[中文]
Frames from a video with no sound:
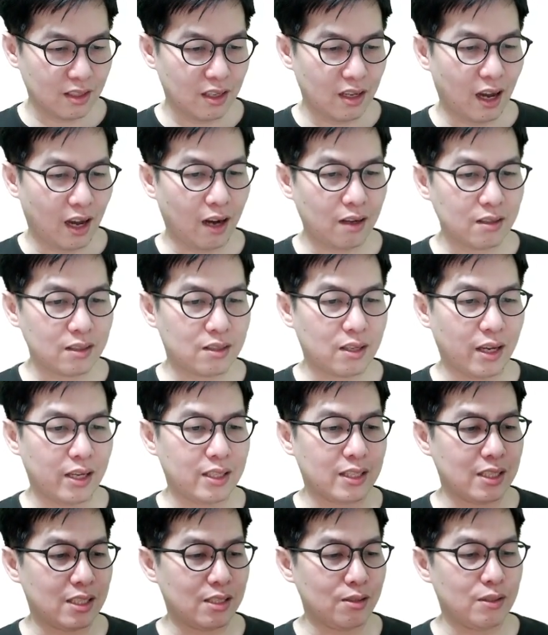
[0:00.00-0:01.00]
好，所以
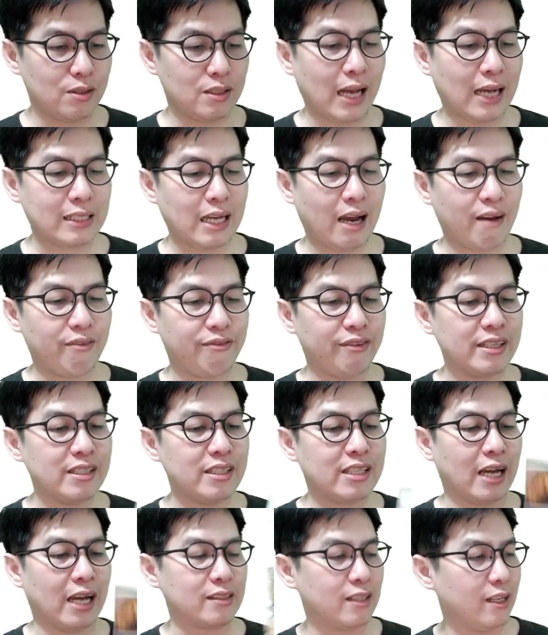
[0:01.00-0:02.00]
这是与大家分
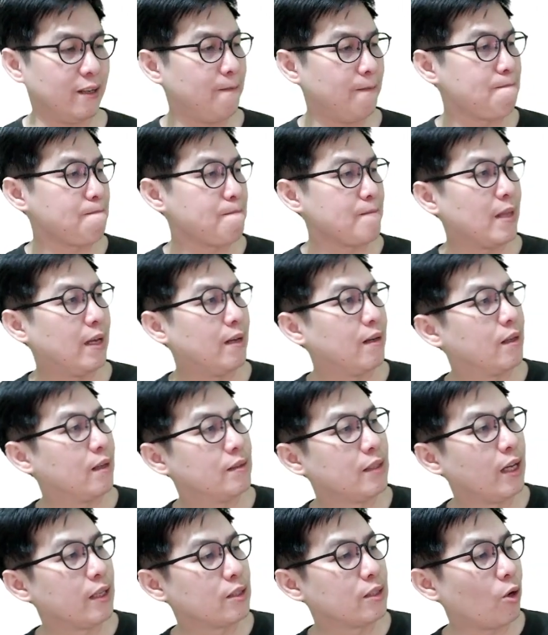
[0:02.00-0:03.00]
享的
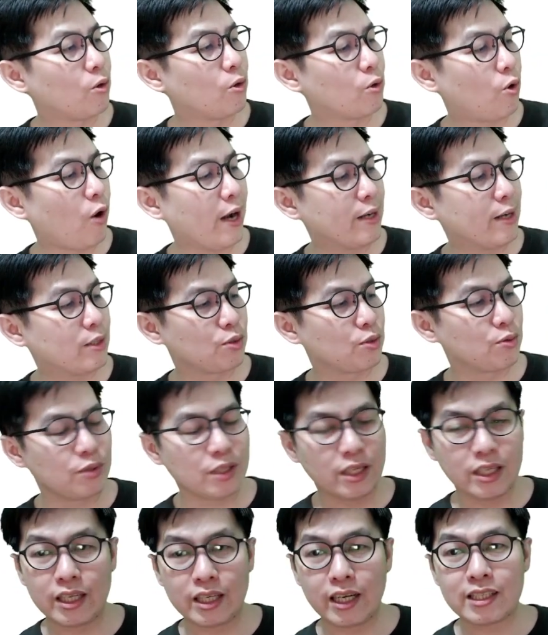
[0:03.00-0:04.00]
冷冻快煮
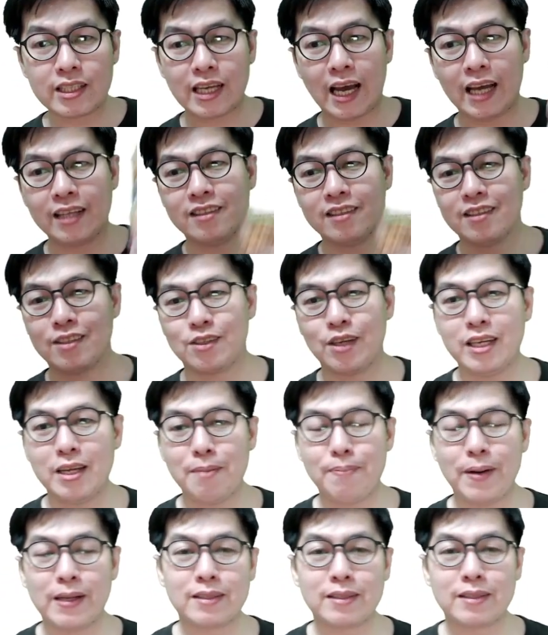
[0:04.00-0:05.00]
一人餐，所以你
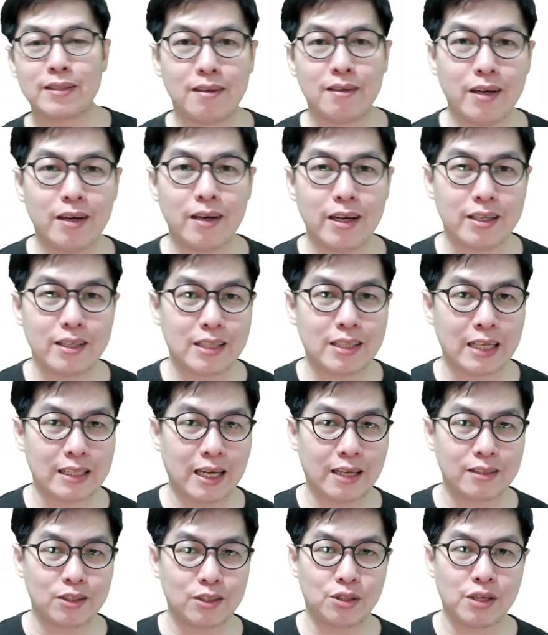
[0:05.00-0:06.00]
本身会常
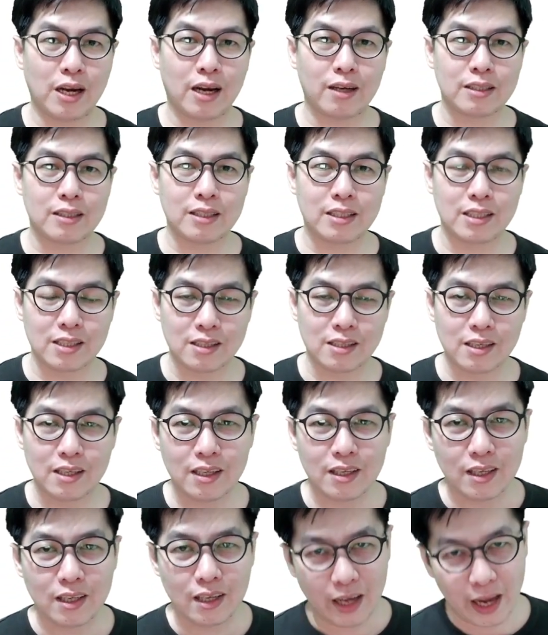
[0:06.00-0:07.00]
常需要自己。
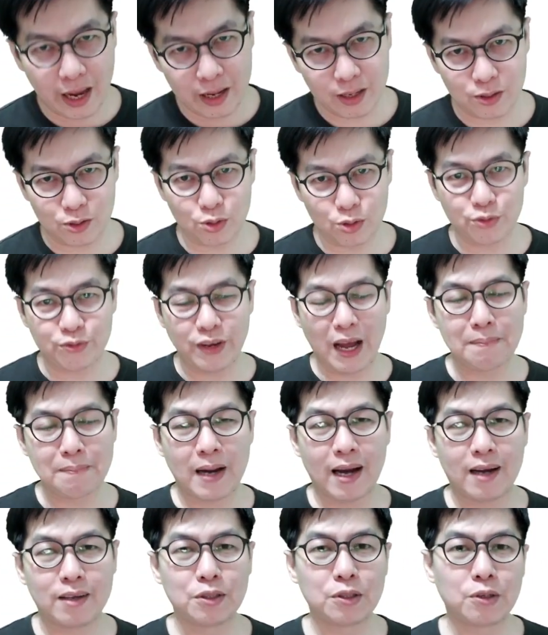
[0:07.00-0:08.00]
哎，煮饭
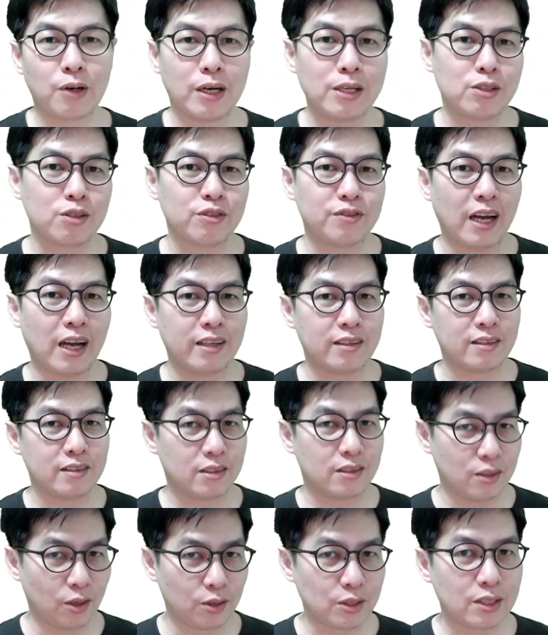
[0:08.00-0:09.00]
吗？如果你煮饭，
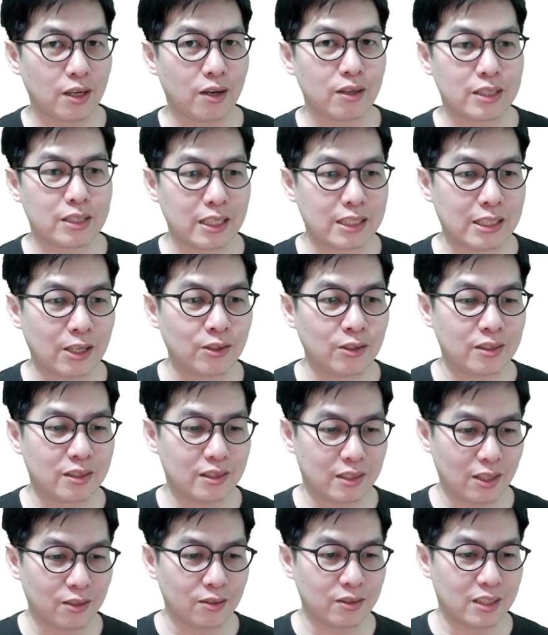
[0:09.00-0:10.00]
有时候这种
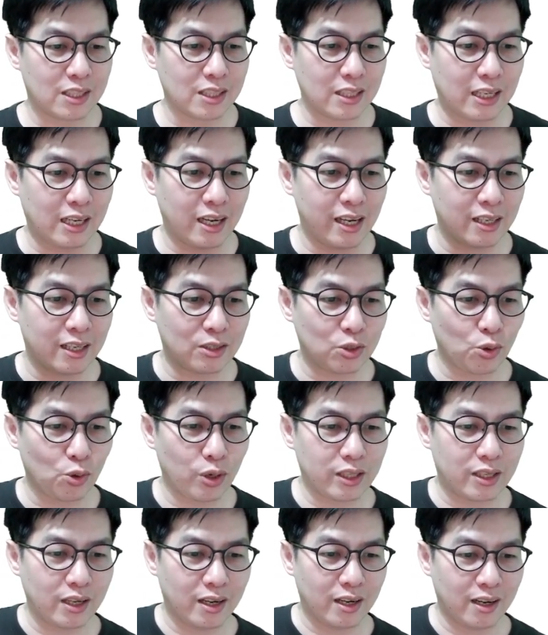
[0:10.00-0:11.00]
这种是可以做
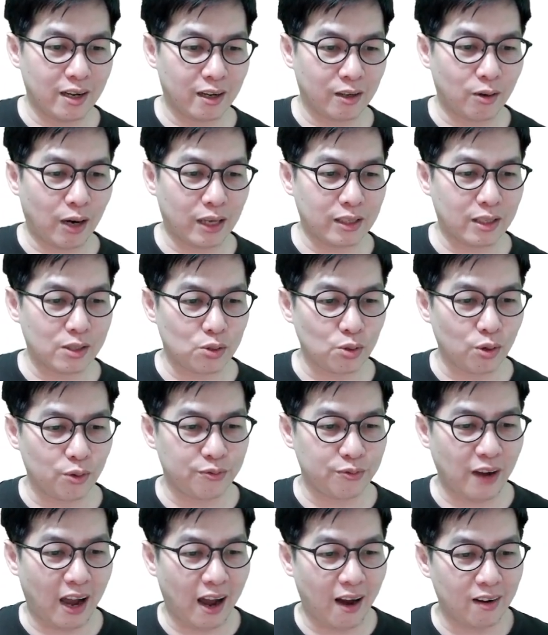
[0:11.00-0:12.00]
一个很快的做
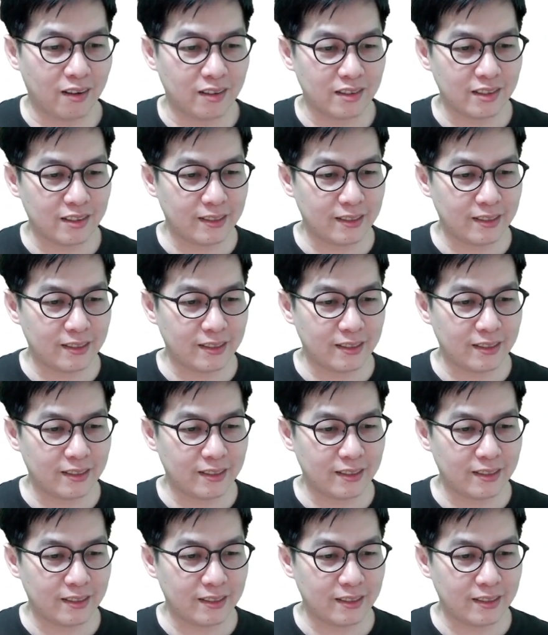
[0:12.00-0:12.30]
法哦。